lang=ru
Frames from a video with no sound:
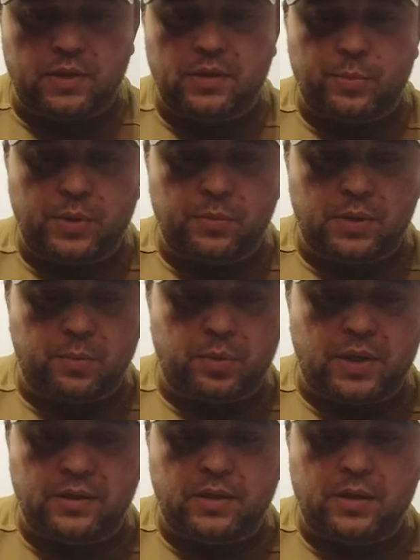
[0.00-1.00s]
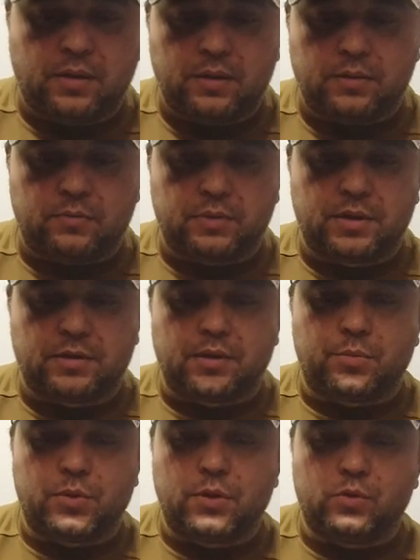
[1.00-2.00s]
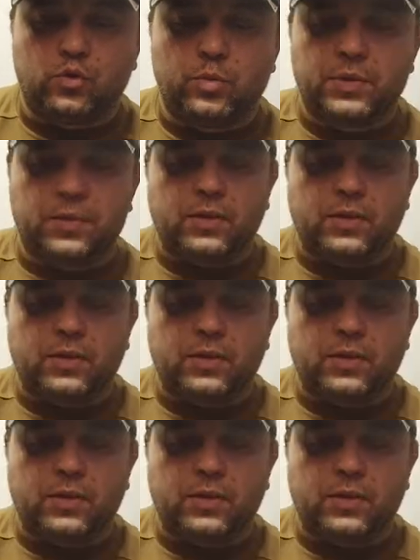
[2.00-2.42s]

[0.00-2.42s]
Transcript: И, например, планка, вот это мне удобно